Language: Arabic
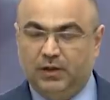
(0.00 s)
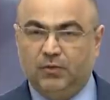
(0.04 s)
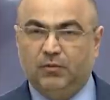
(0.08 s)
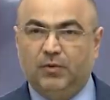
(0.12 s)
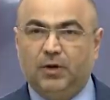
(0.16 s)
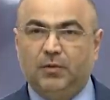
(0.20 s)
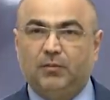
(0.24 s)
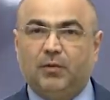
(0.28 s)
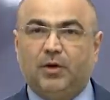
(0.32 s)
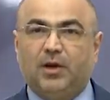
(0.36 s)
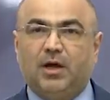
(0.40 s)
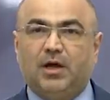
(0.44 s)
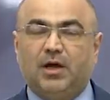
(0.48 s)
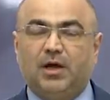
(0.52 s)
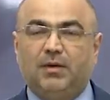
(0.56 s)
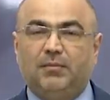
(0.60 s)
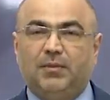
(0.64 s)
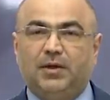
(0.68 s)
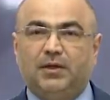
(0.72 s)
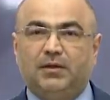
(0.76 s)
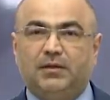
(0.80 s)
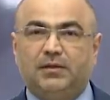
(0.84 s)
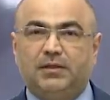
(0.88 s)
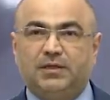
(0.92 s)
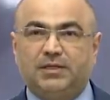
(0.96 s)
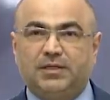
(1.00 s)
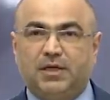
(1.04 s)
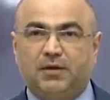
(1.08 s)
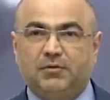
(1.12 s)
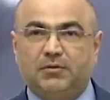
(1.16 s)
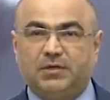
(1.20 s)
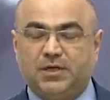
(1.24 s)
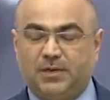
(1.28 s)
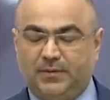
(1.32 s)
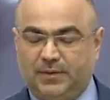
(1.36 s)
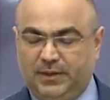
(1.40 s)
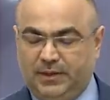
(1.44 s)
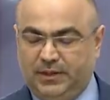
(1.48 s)
والمرقمة
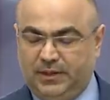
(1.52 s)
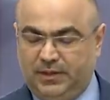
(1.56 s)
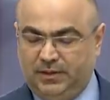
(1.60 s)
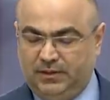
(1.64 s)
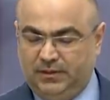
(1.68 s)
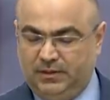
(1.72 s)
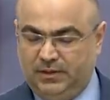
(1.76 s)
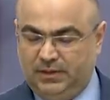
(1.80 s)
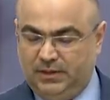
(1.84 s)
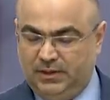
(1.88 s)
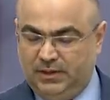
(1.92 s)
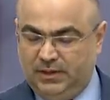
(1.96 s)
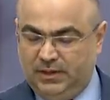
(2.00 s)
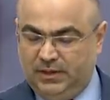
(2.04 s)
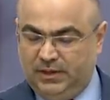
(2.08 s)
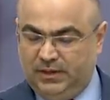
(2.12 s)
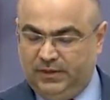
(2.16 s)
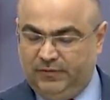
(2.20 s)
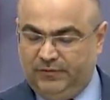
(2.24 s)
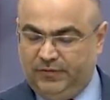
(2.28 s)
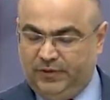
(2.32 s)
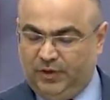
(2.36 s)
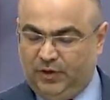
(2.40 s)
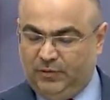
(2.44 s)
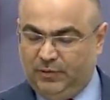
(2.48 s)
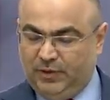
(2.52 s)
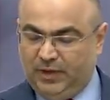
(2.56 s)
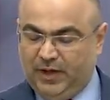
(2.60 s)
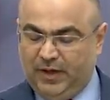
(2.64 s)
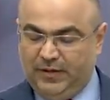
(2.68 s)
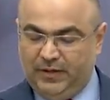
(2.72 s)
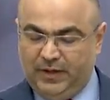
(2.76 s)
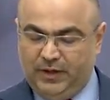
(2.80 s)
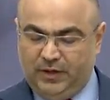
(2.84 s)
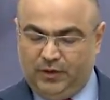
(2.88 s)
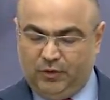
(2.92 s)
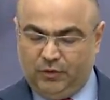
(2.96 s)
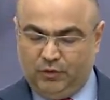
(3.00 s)
79 في عمر
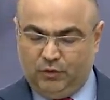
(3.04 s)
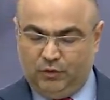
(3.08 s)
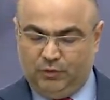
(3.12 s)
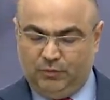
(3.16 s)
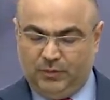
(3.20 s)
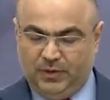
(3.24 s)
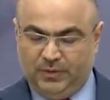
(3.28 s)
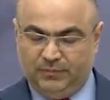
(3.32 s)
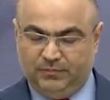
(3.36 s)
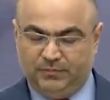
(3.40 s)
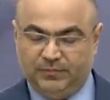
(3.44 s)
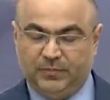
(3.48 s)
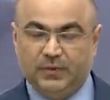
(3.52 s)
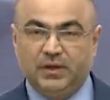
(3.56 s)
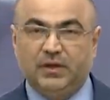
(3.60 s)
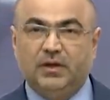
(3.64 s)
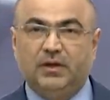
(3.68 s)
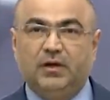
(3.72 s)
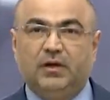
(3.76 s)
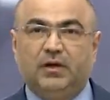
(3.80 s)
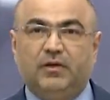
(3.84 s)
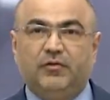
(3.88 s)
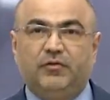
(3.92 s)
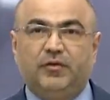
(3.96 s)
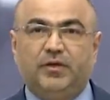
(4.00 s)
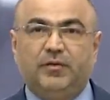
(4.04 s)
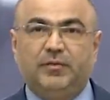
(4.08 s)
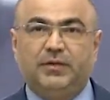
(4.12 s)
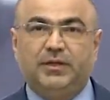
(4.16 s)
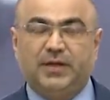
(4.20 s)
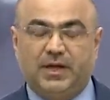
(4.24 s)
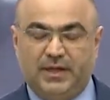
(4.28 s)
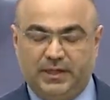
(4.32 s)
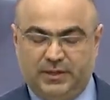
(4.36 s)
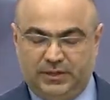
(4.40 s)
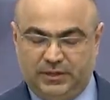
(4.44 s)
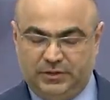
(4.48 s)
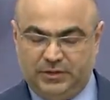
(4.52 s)
هذه الحكومة في
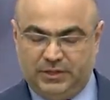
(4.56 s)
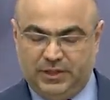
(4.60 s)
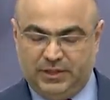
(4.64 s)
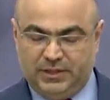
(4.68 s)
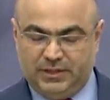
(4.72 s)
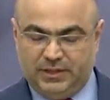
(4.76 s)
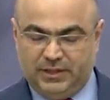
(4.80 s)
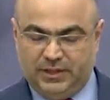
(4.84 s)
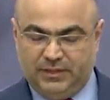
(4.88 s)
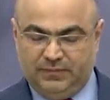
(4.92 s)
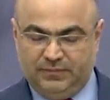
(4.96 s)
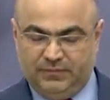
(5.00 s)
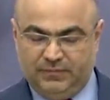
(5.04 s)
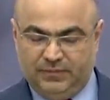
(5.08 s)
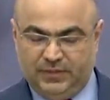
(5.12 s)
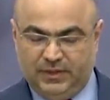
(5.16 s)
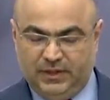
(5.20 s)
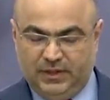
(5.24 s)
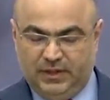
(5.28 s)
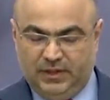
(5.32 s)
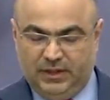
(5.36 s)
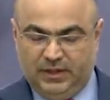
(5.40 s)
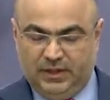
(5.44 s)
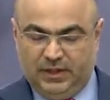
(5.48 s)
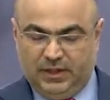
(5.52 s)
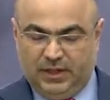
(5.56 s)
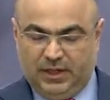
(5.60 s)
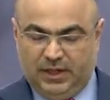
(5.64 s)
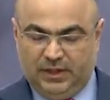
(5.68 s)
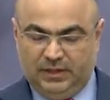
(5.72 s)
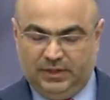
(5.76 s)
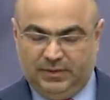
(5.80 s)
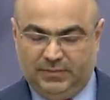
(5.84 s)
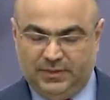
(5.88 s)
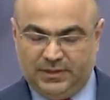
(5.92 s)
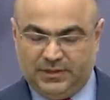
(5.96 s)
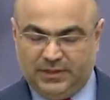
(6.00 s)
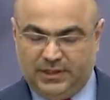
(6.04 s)
بداية الجلسة
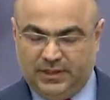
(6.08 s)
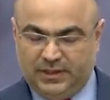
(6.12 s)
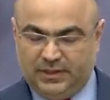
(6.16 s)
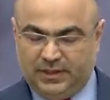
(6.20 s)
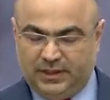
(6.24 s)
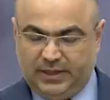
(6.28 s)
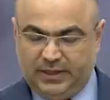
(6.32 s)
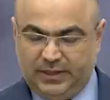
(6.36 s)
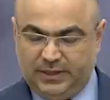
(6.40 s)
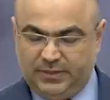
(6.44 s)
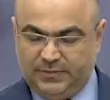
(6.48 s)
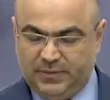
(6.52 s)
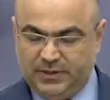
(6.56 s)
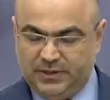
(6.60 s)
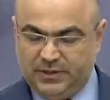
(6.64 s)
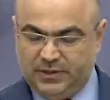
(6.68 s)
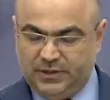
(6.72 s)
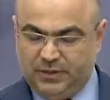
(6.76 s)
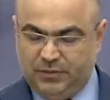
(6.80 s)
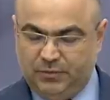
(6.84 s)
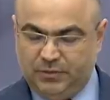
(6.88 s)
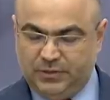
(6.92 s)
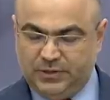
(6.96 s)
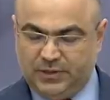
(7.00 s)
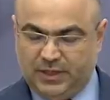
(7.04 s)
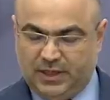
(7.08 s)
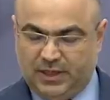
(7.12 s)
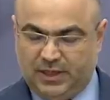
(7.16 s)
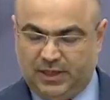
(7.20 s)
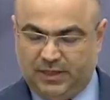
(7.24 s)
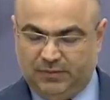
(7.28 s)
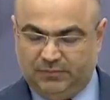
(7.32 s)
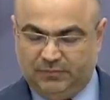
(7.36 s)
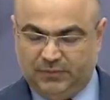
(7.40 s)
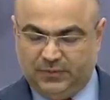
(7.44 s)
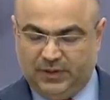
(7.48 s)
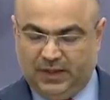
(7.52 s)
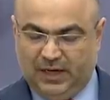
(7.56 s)
قدم السيد رئيس مجلس
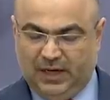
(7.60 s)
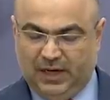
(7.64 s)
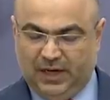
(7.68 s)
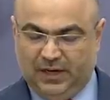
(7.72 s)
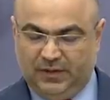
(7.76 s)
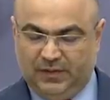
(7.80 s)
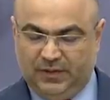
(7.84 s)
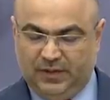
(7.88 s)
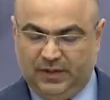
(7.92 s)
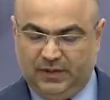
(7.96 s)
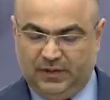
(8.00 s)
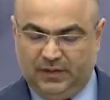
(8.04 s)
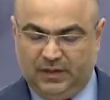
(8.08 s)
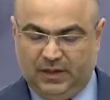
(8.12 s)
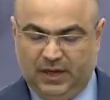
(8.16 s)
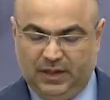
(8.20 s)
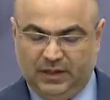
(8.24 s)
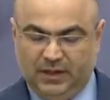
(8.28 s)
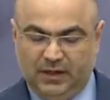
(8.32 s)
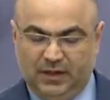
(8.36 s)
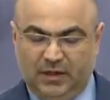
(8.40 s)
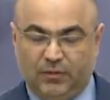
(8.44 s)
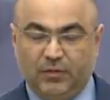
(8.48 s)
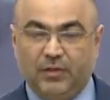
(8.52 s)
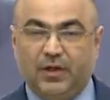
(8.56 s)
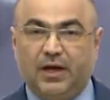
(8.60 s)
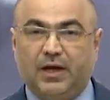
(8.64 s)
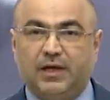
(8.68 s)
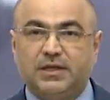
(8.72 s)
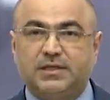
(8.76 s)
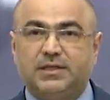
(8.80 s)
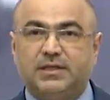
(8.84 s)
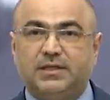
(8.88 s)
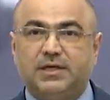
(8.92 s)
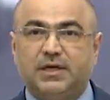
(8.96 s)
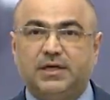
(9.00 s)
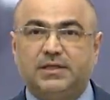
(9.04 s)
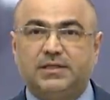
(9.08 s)
الوزراء عرضا عن الأوضاع
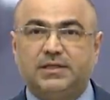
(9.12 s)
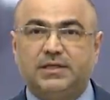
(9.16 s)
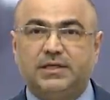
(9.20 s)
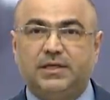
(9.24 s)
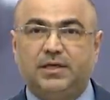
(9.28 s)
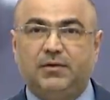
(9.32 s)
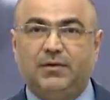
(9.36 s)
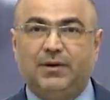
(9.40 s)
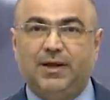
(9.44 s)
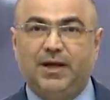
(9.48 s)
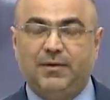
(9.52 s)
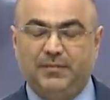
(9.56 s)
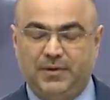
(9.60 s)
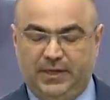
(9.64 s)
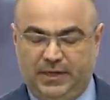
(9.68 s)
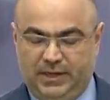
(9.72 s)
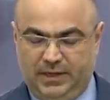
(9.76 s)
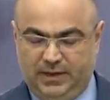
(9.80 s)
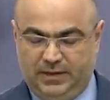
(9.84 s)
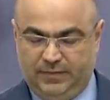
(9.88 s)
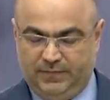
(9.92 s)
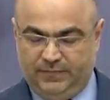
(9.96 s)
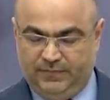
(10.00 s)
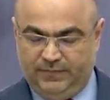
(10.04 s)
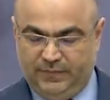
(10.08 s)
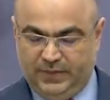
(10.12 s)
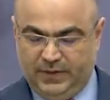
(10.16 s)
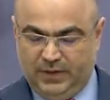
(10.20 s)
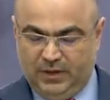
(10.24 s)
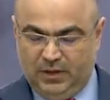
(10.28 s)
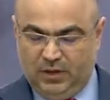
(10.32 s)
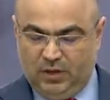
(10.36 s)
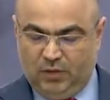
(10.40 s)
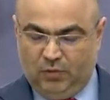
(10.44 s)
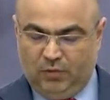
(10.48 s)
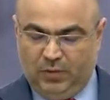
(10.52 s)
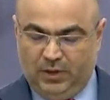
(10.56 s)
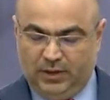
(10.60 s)
السياسية والأمنية
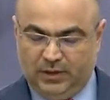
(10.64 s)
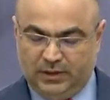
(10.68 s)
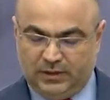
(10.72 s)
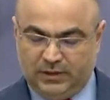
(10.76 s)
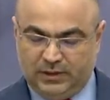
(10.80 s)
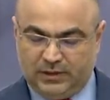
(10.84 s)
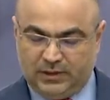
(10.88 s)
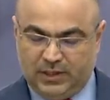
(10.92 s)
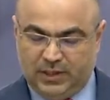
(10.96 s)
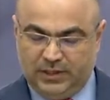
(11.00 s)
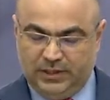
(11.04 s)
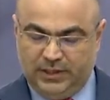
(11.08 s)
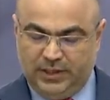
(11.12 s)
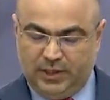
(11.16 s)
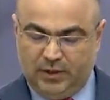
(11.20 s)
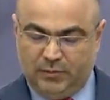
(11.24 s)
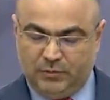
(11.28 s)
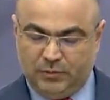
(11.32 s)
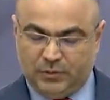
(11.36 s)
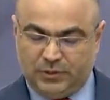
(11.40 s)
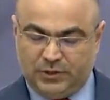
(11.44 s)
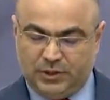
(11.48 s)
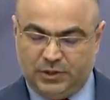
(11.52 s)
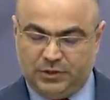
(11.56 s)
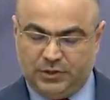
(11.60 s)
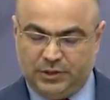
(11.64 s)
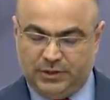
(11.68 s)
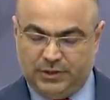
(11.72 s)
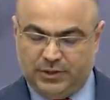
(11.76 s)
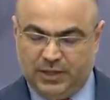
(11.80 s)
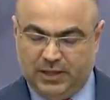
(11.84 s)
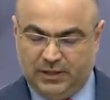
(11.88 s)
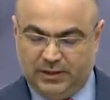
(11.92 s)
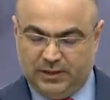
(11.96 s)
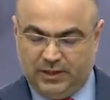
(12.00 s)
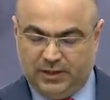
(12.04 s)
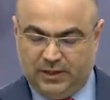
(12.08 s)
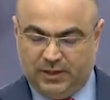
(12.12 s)
والاقتصادية
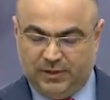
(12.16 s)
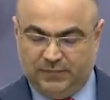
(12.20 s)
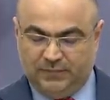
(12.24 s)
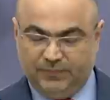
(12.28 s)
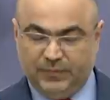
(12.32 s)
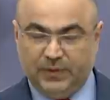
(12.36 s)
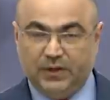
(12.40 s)
ومستجداتها